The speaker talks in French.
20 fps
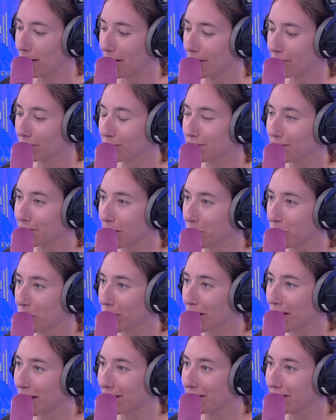Est-ce que c'est vraiment
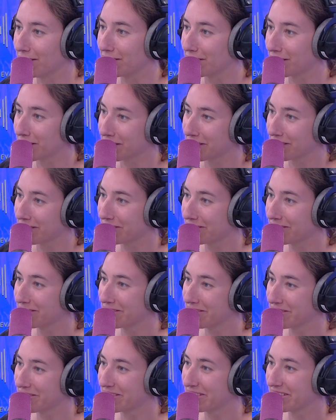réaliste
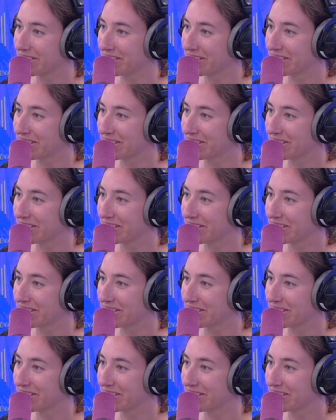oui,